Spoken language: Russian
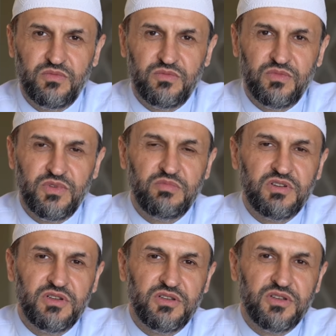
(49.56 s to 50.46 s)

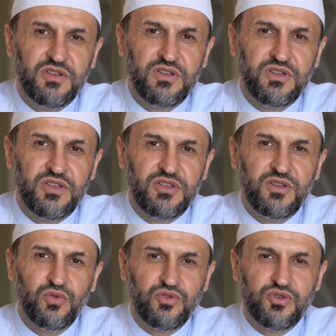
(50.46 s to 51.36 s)
Ибо
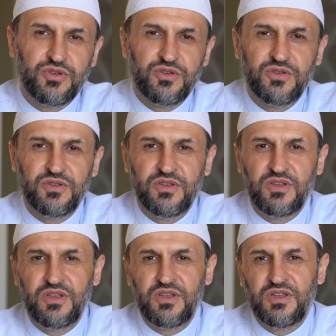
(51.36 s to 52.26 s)
эта ночь
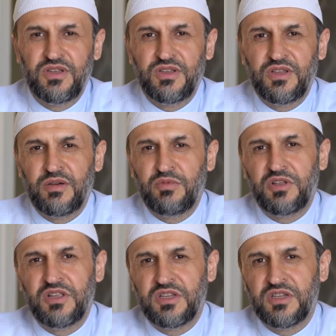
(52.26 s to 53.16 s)

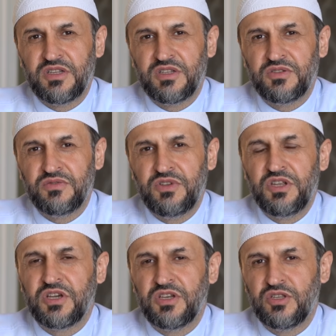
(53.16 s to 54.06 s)
обрела
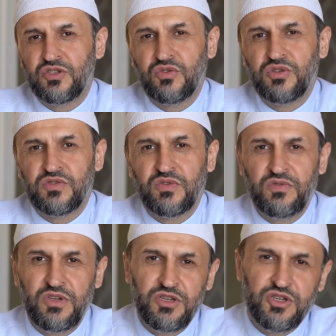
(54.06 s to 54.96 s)
великое достоинство и
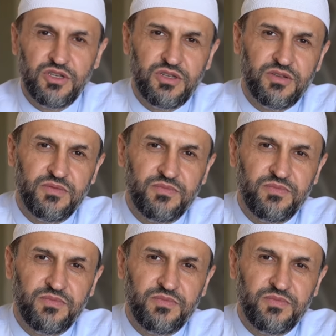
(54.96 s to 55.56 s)
величие